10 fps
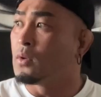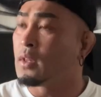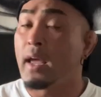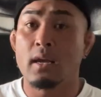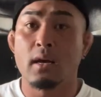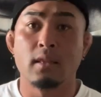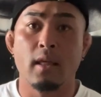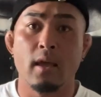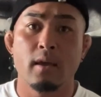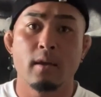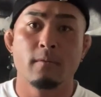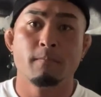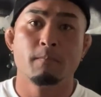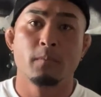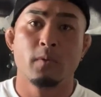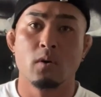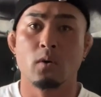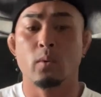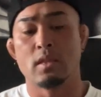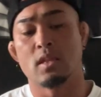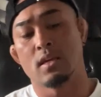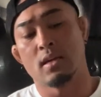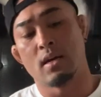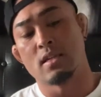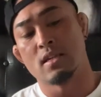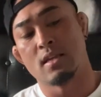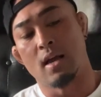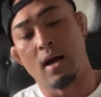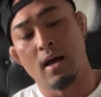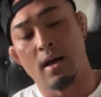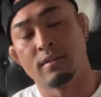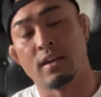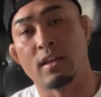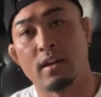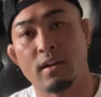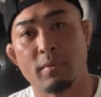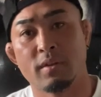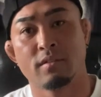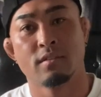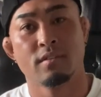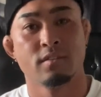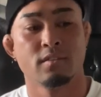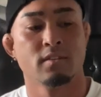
体感で、今日は実感した朝になります。